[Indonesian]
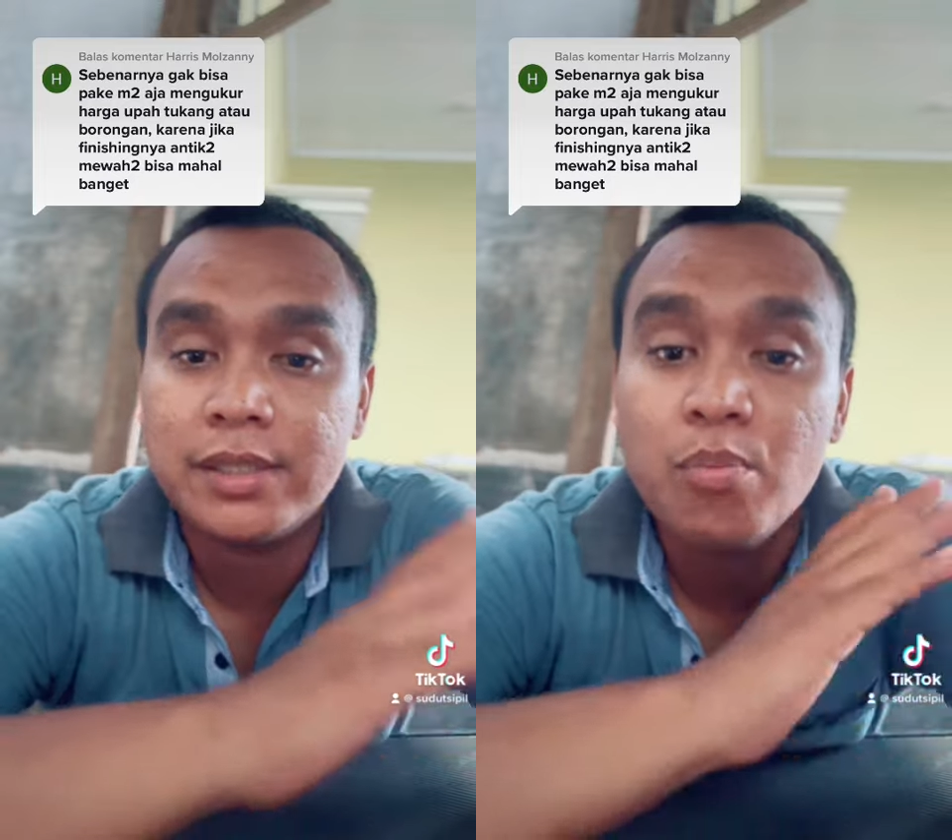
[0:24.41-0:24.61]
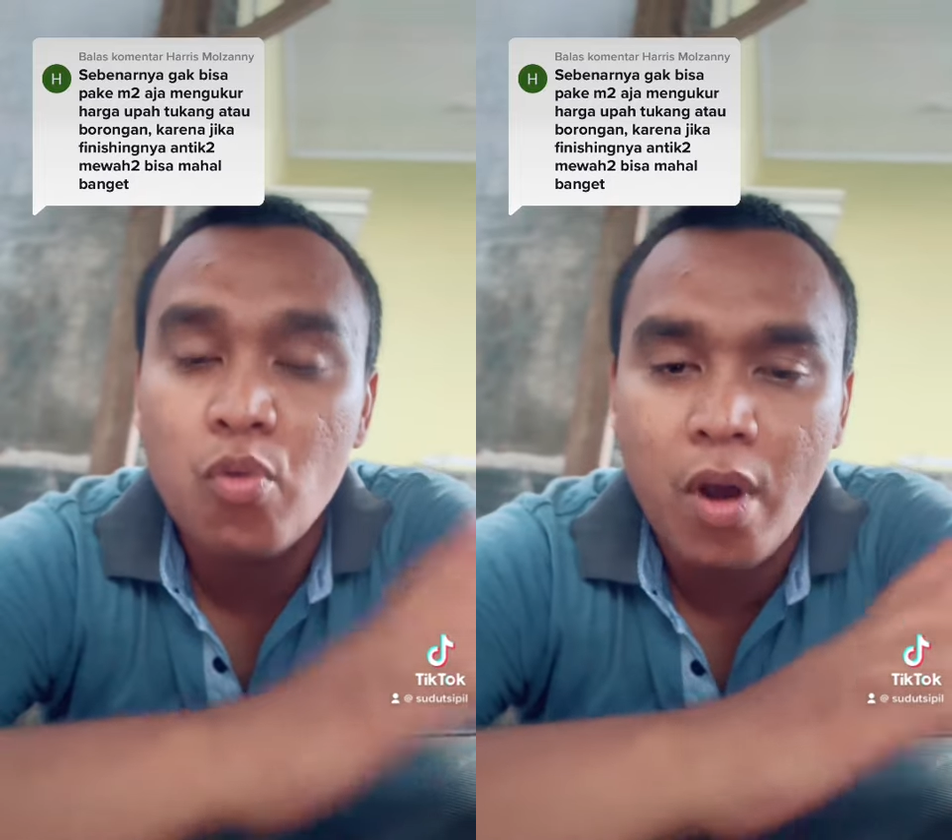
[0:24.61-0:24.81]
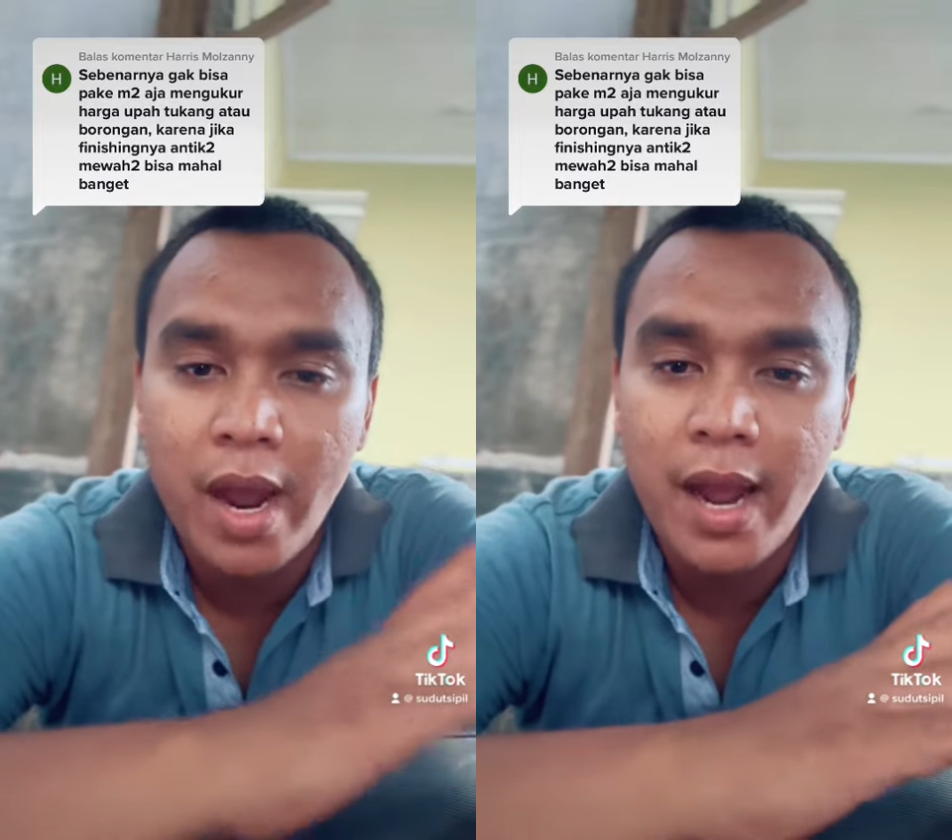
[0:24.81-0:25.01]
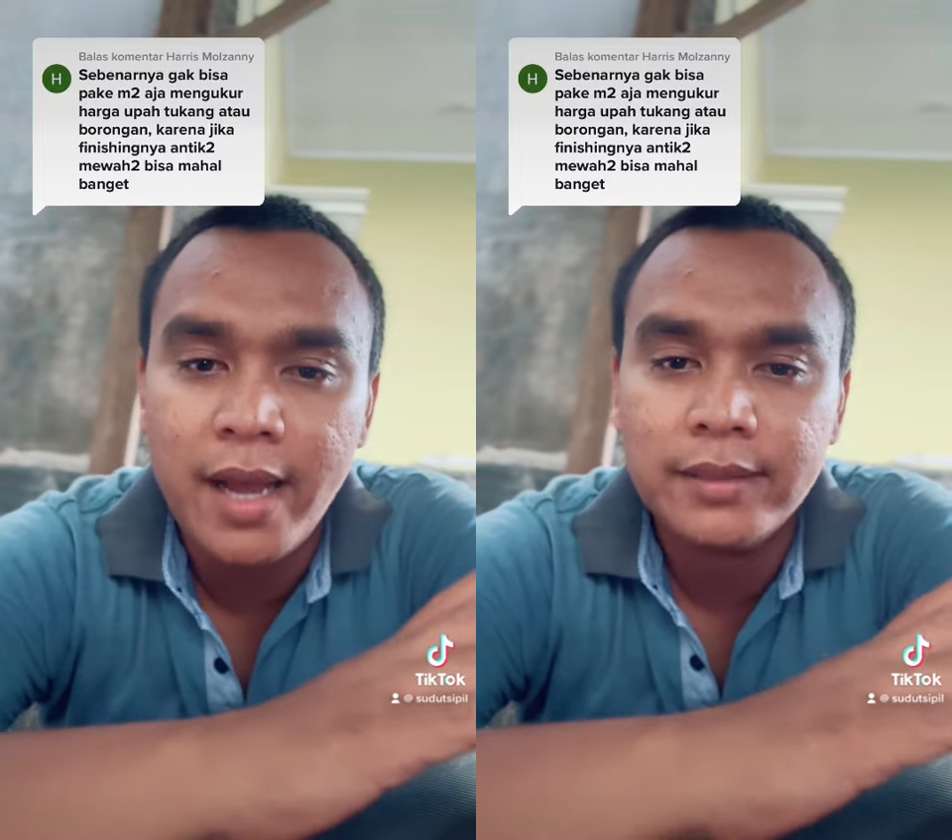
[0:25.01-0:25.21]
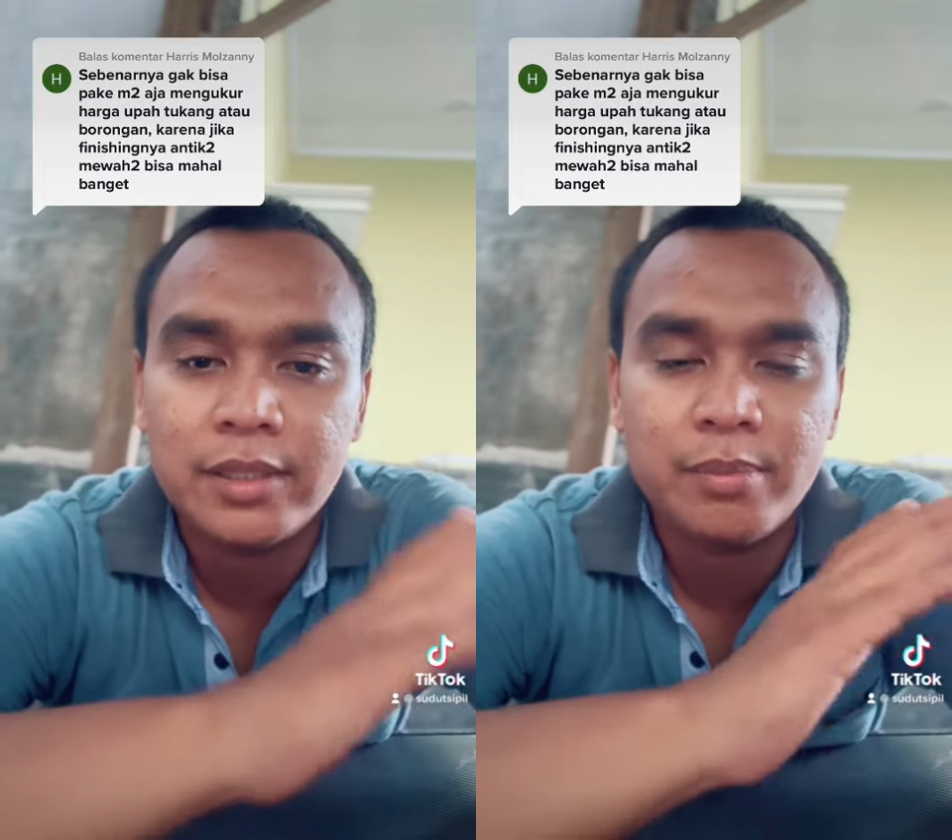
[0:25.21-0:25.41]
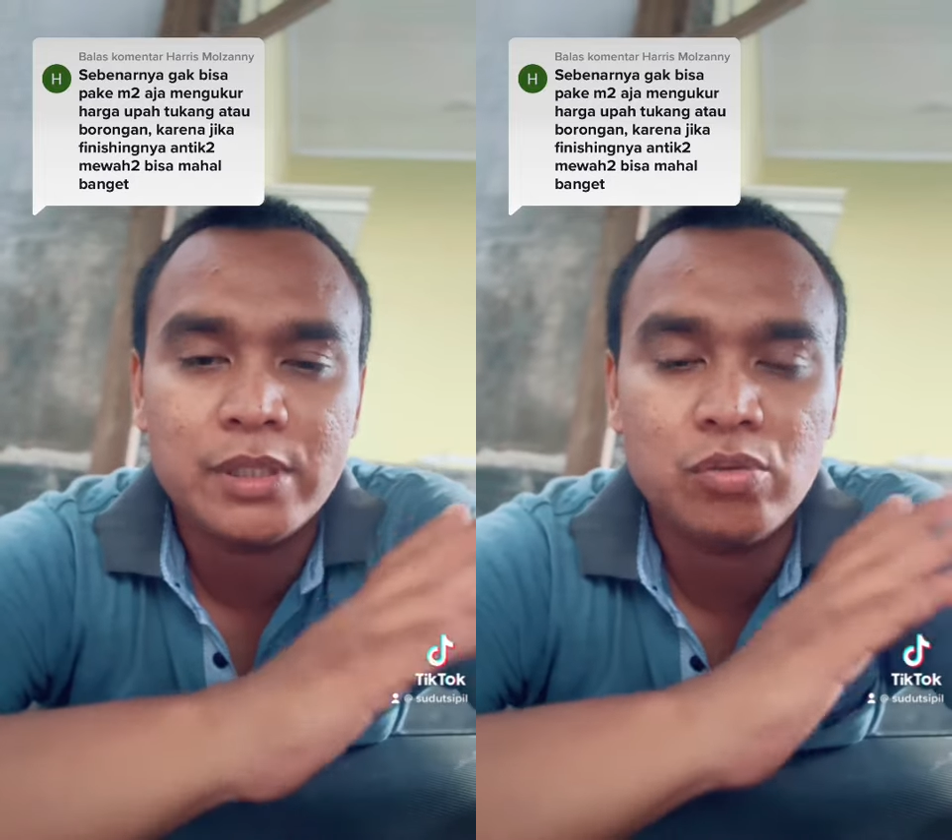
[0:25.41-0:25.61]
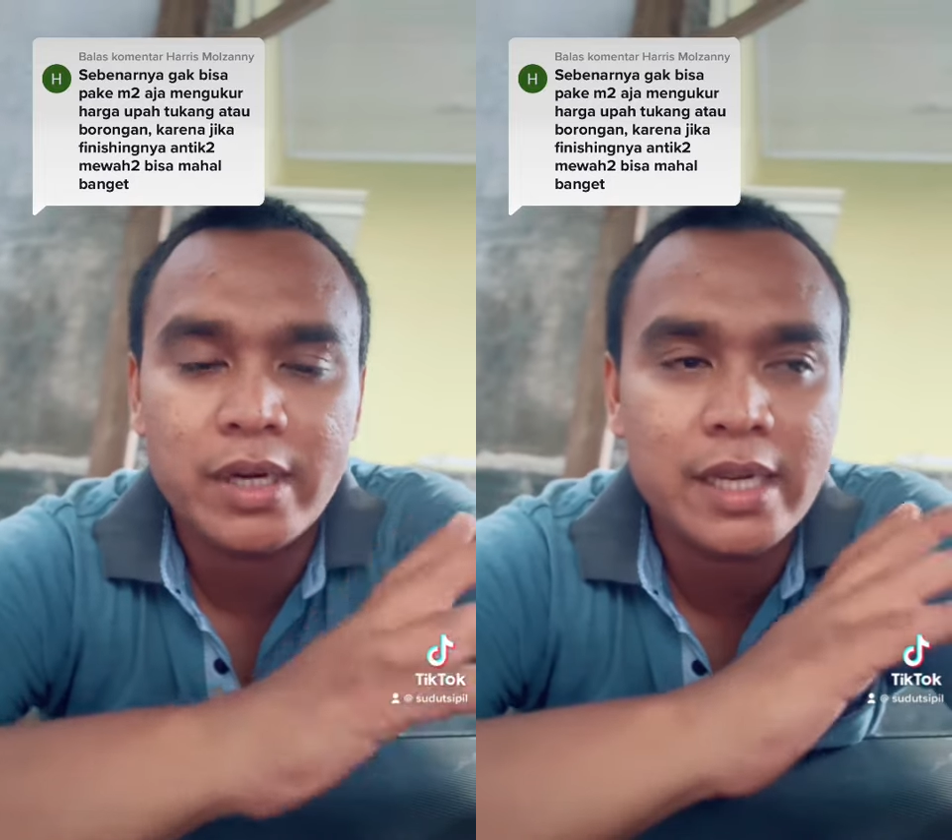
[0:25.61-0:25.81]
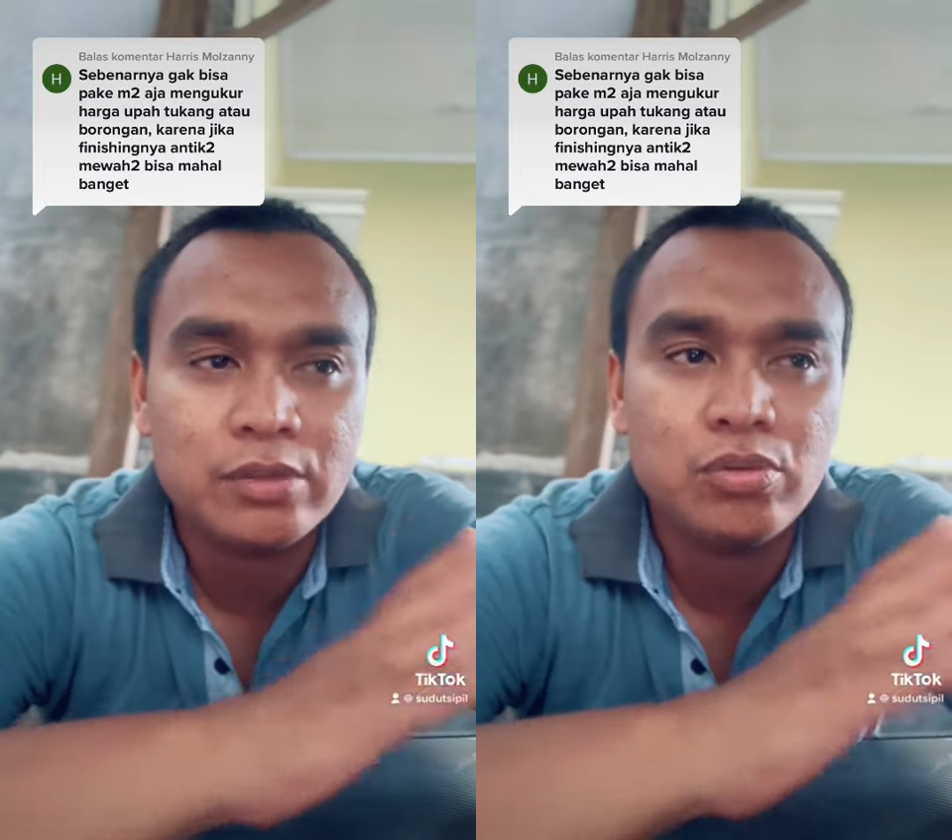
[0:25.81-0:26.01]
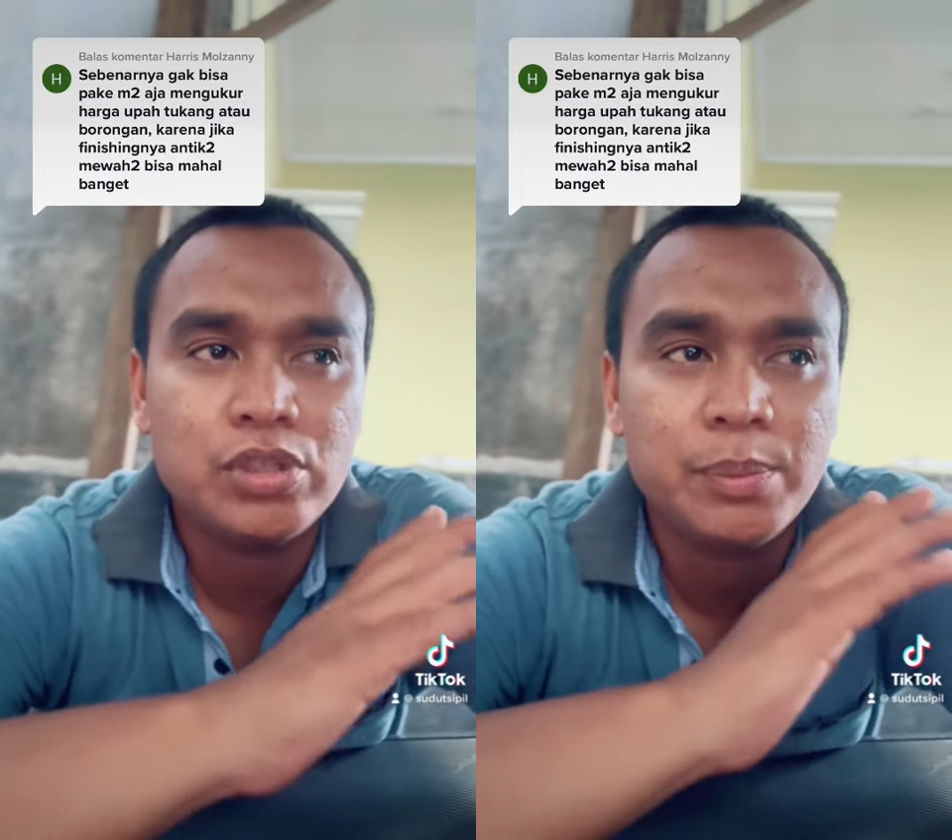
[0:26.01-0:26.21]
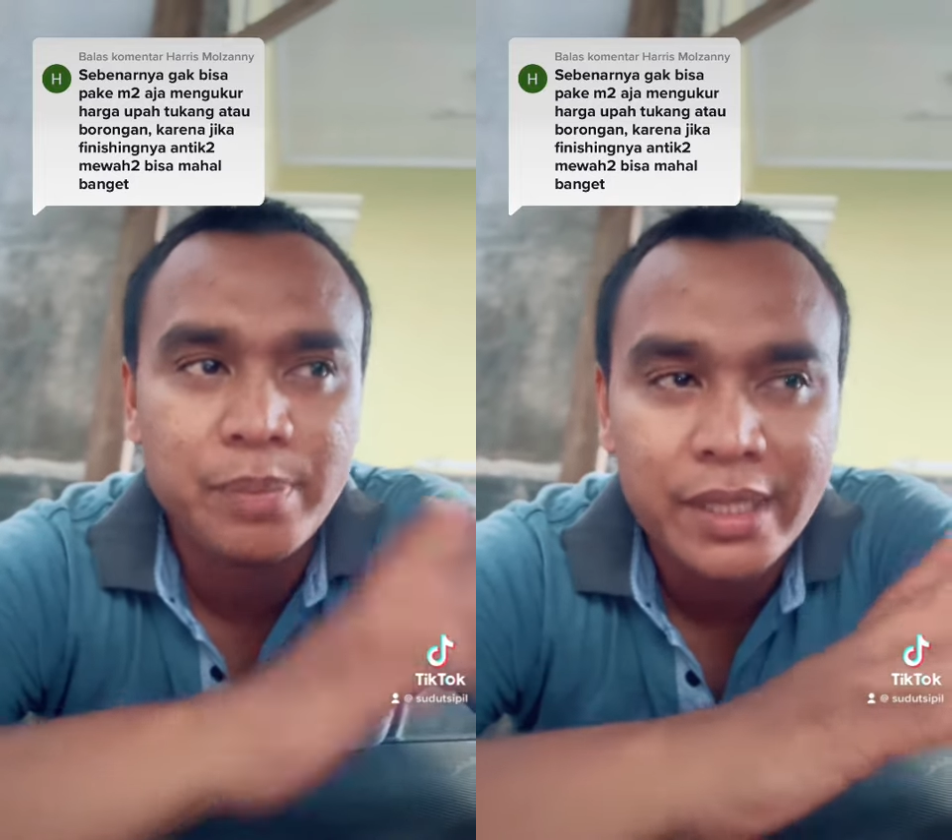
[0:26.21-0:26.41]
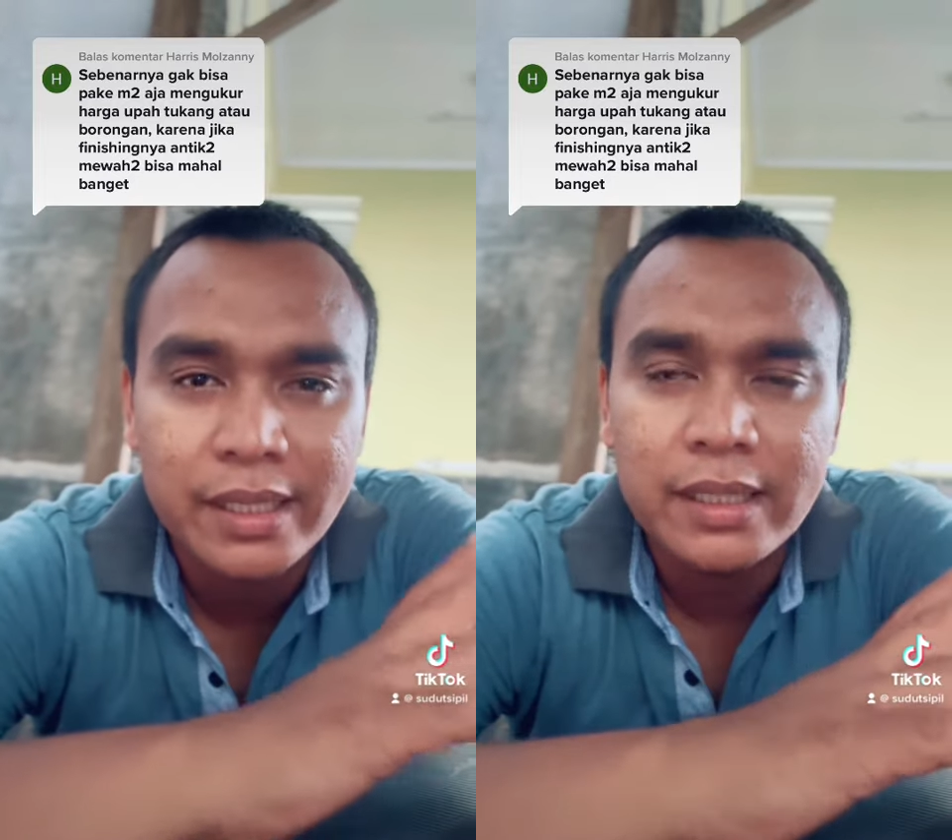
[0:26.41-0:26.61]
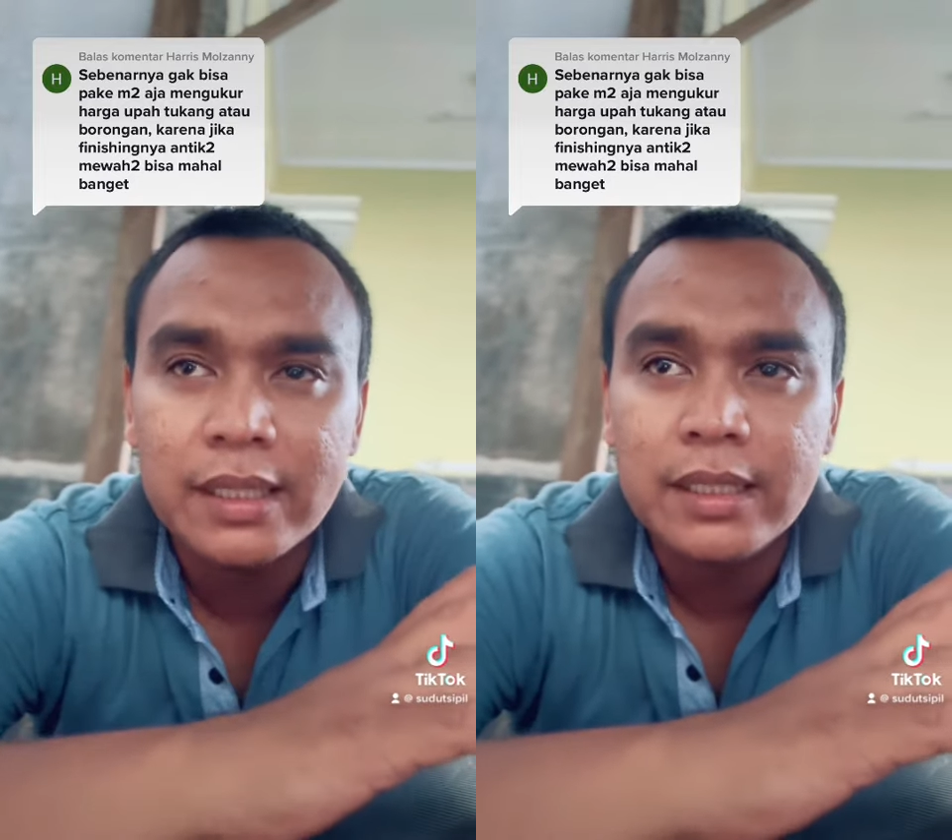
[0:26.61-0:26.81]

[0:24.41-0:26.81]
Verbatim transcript: semua termasuk warga sudut sipil